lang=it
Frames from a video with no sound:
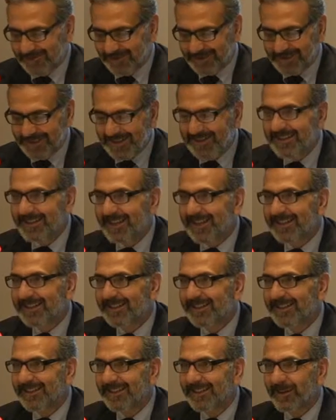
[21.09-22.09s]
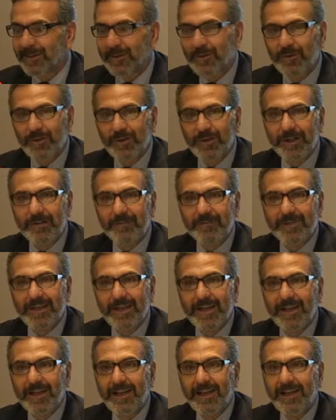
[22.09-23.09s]
ritardare ancora.
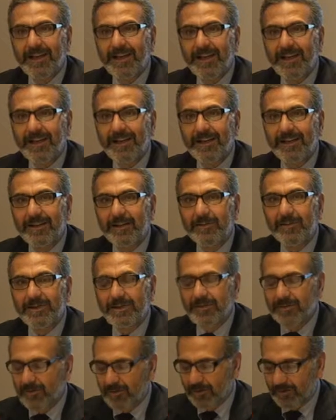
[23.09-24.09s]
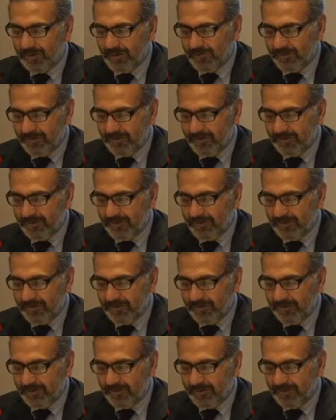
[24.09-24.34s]
Eh, quindi do il